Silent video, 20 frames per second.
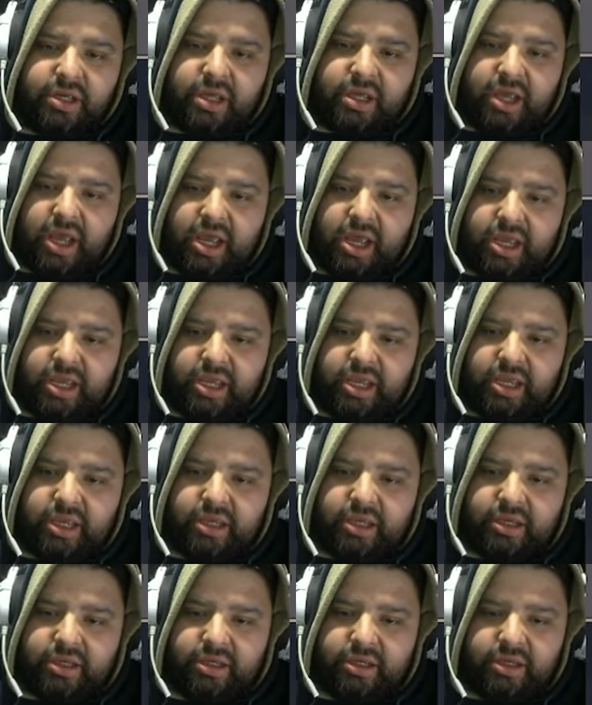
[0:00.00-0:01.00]
Ahí
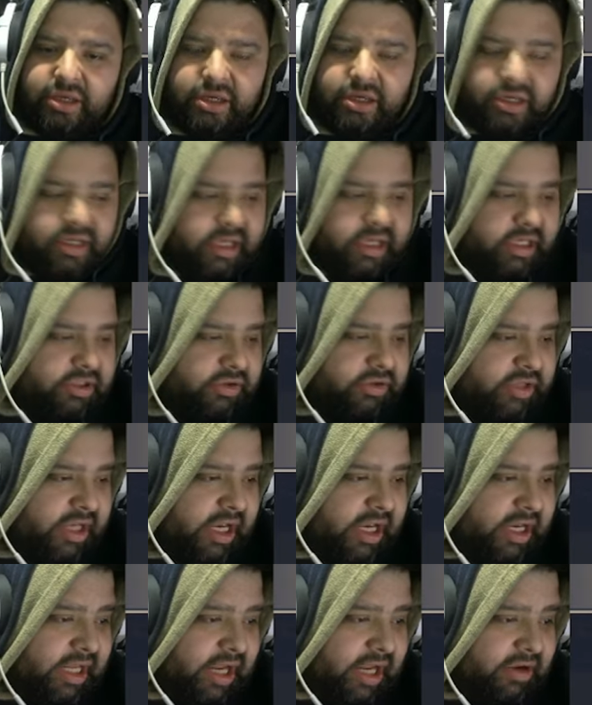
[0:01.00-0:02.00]
que eso
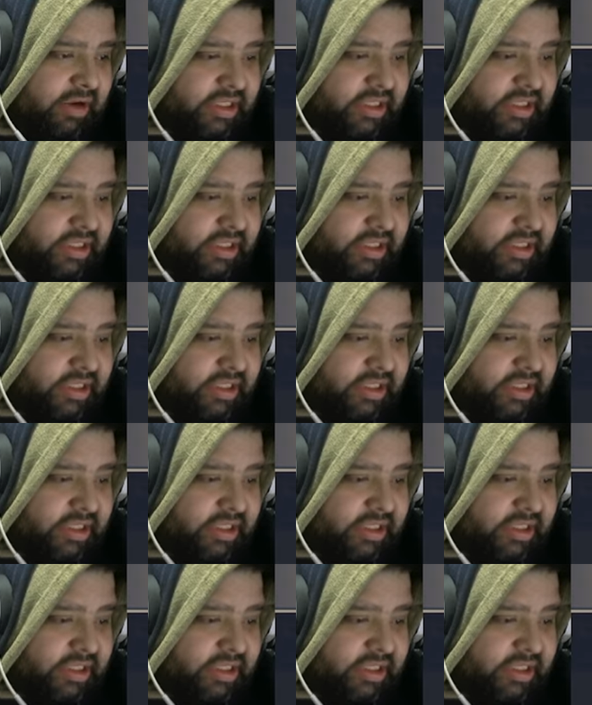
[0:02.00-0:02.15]
quede claro.